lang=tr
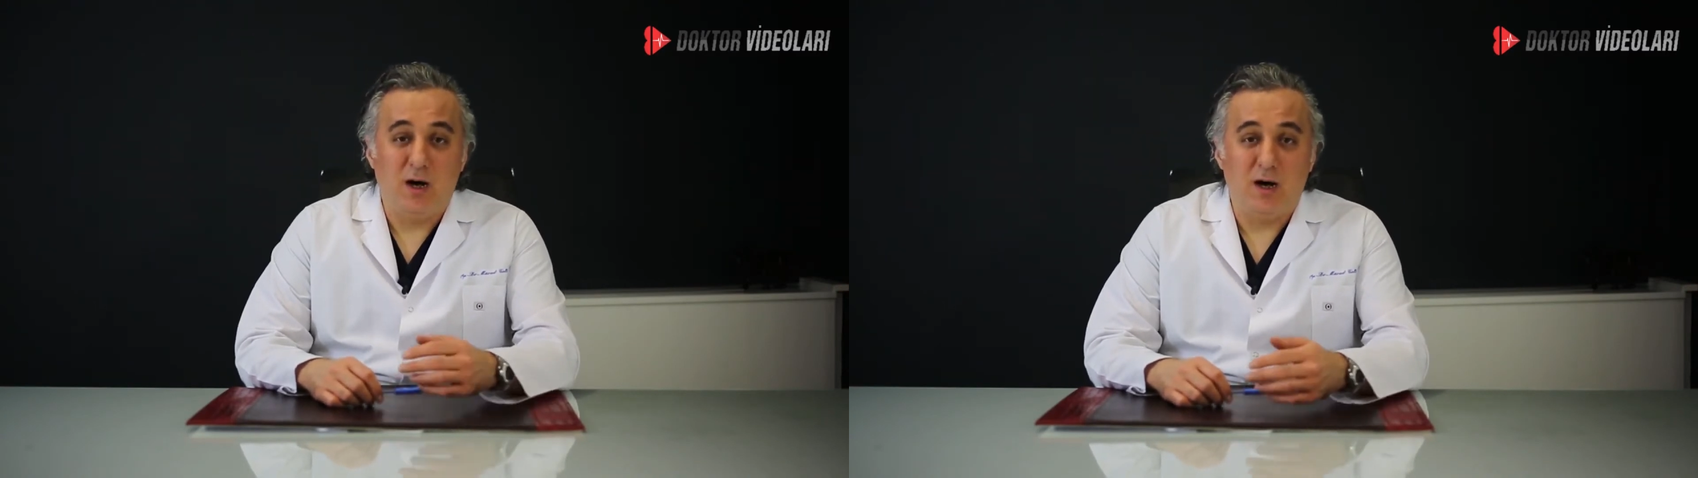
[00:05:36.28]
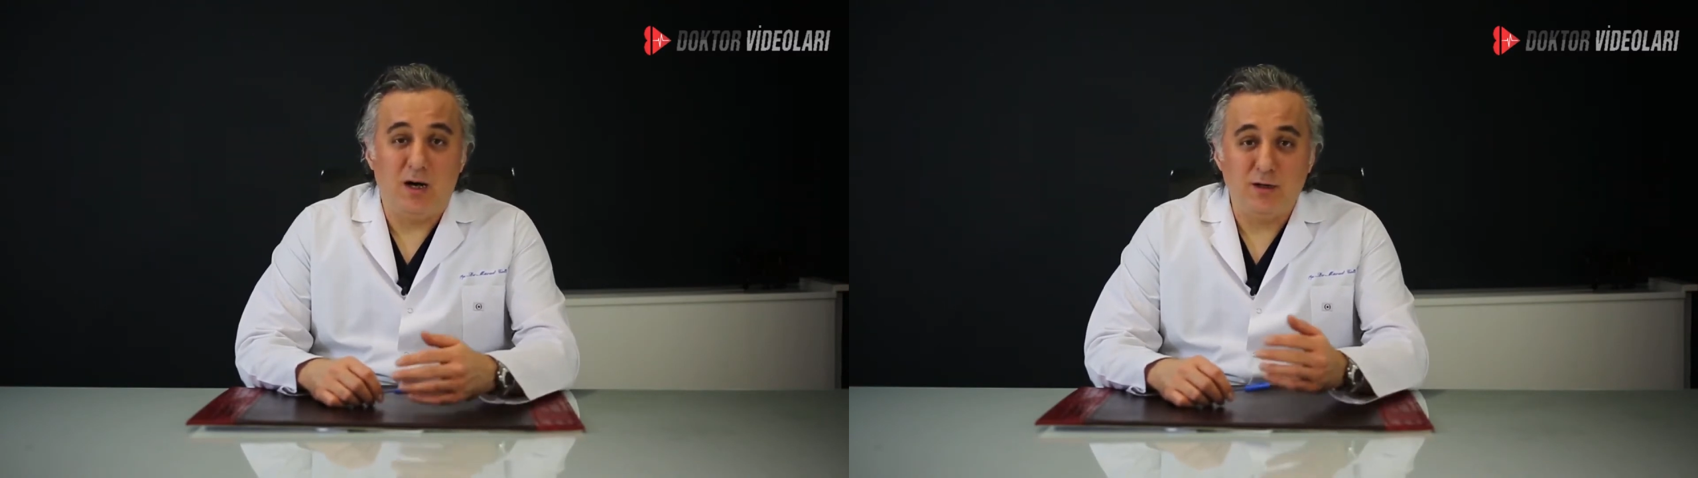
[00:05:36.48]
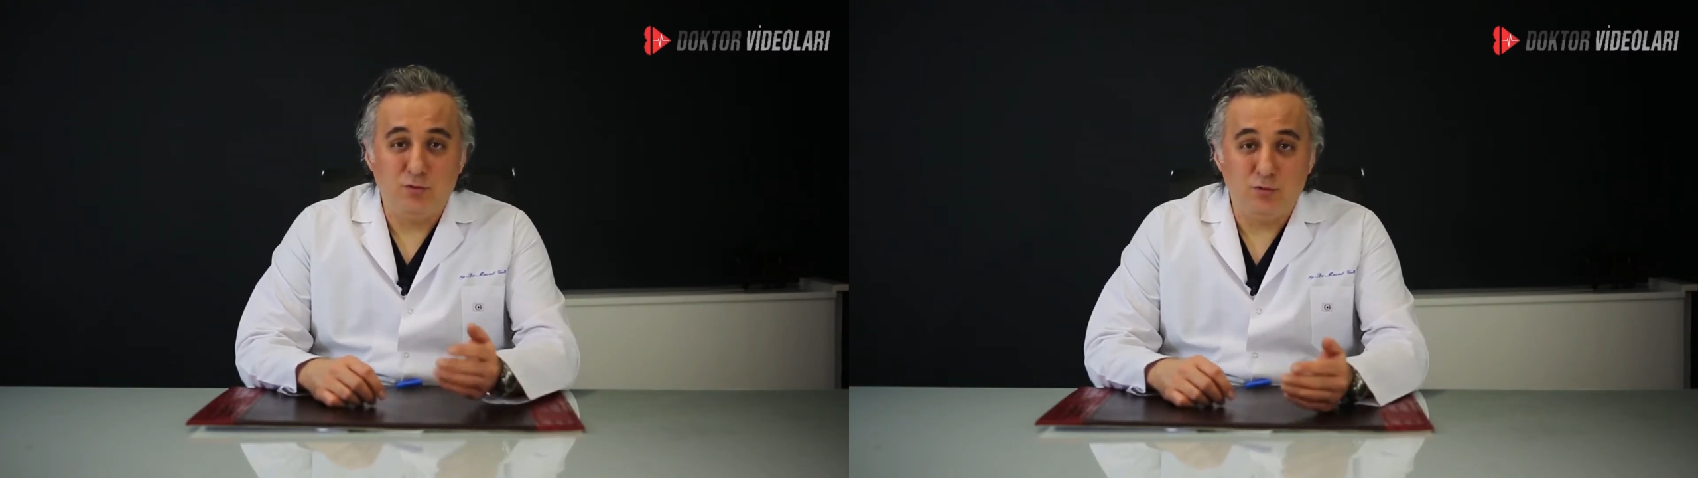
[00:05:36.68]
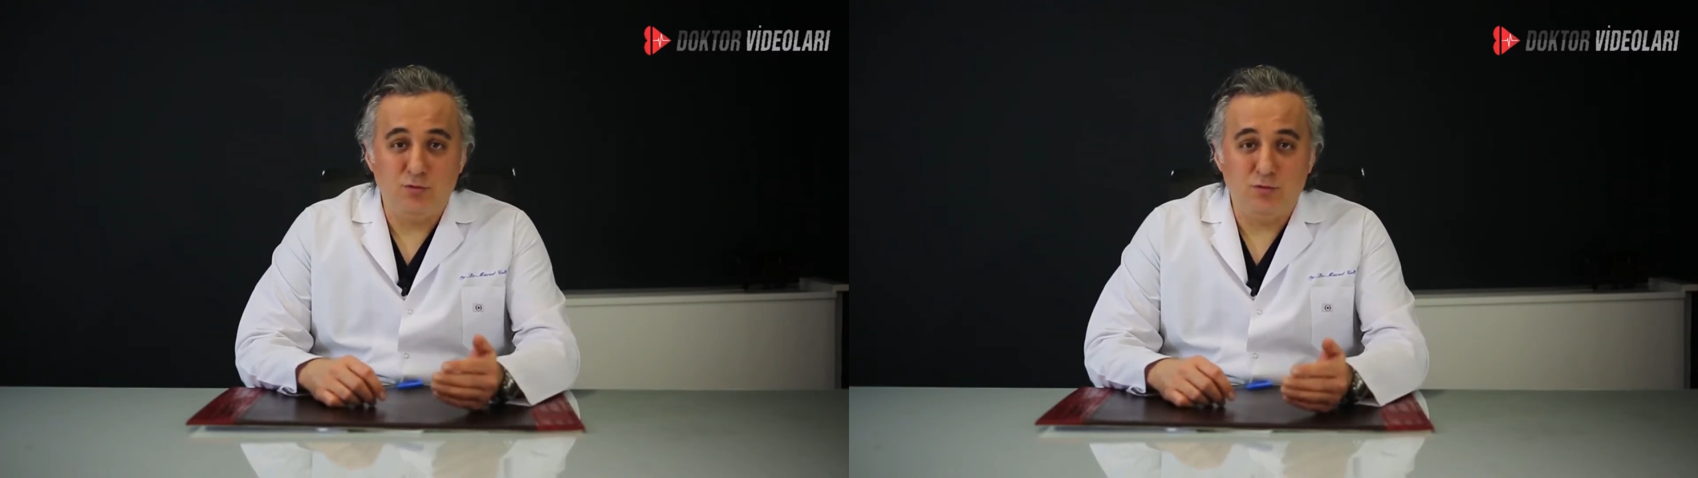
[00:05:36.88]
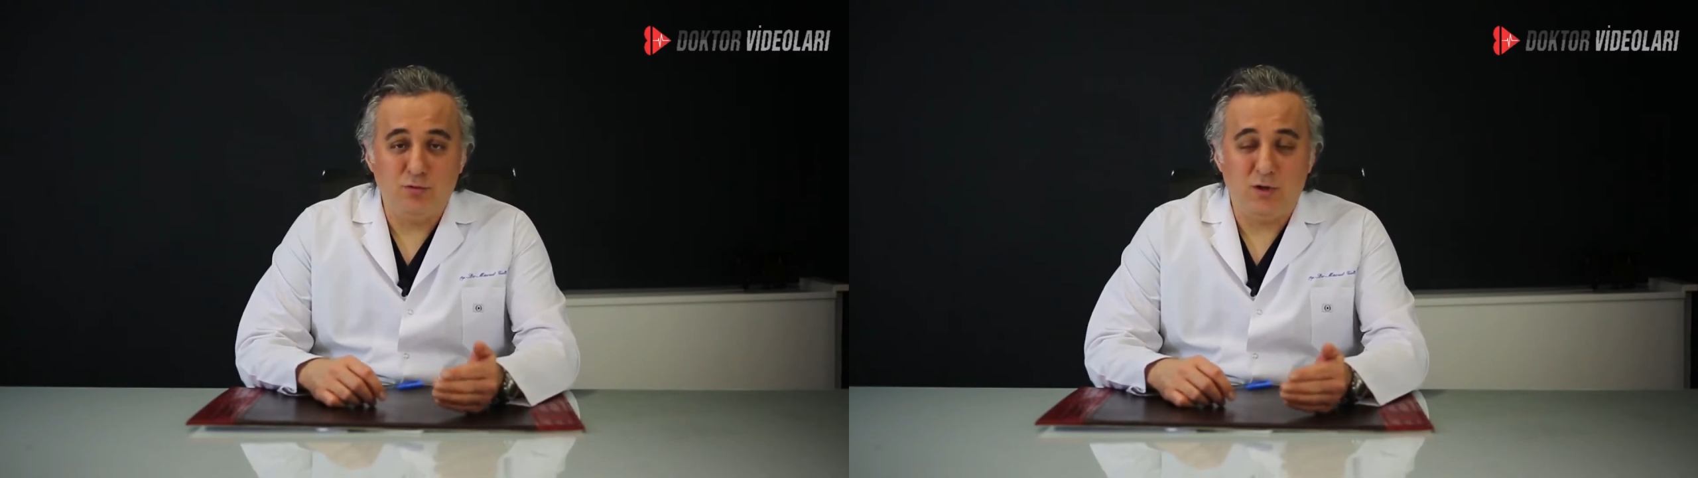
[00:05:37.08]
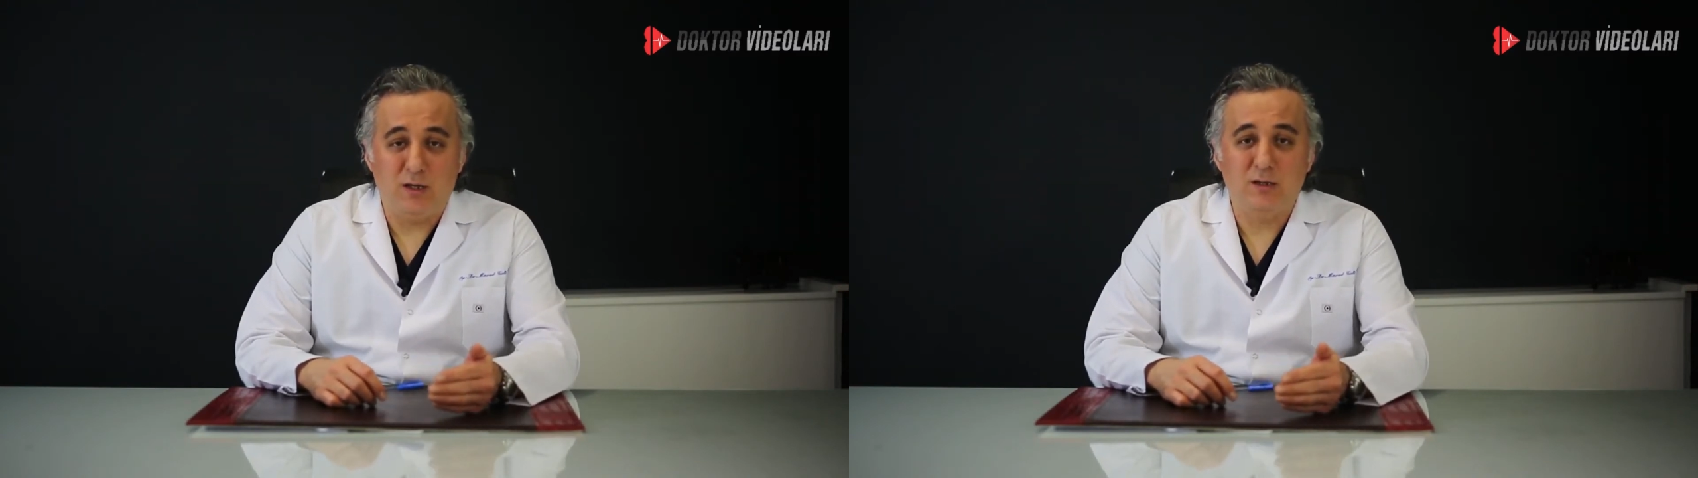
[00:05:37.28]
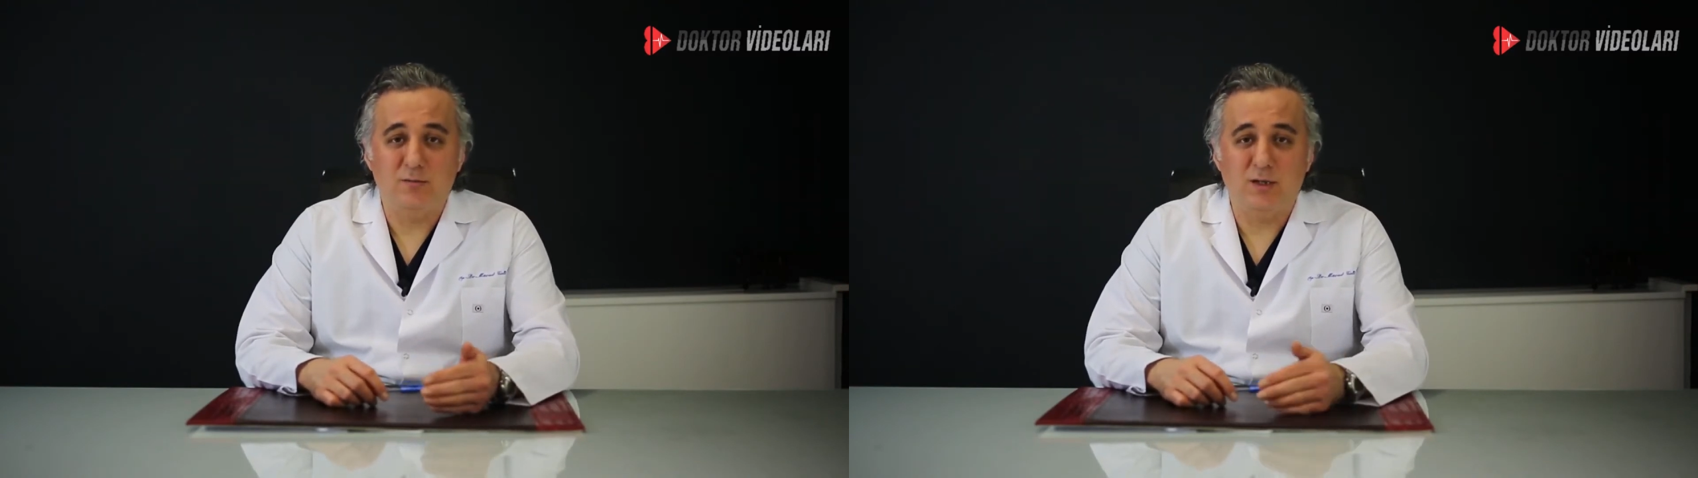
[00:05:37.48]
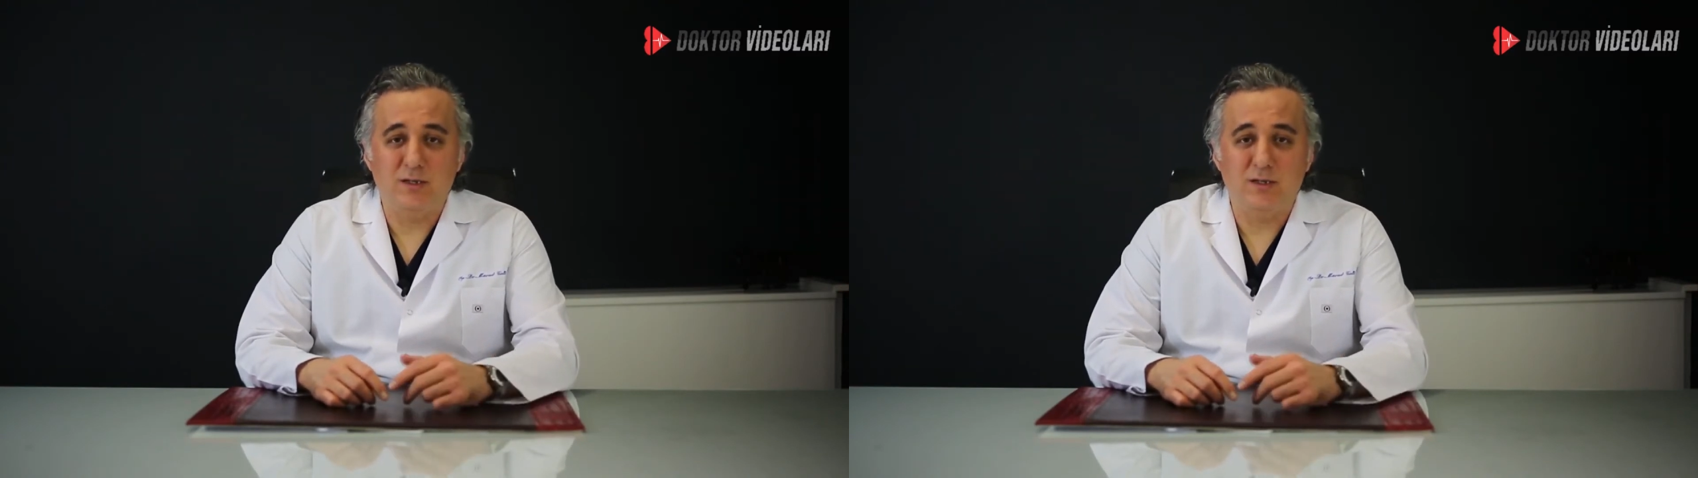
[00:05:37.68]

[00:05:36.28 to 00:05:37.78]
Ağır yük kaldırma